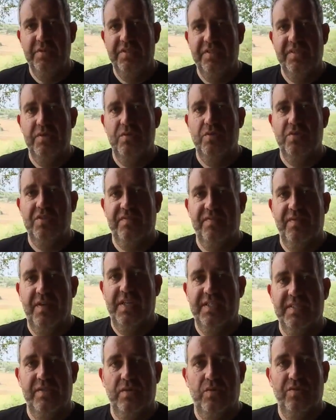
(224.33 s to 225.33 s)

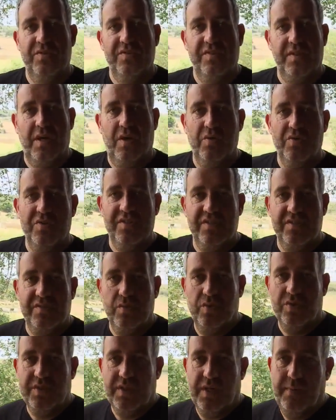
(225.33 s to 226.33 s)
beziehungsweise uns
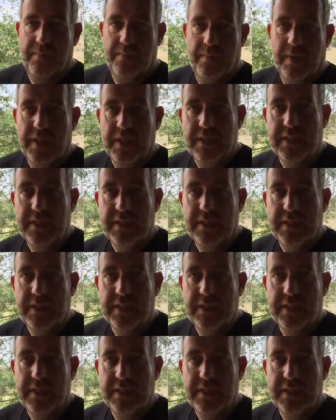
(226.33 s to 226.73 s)
rausgesucht haben.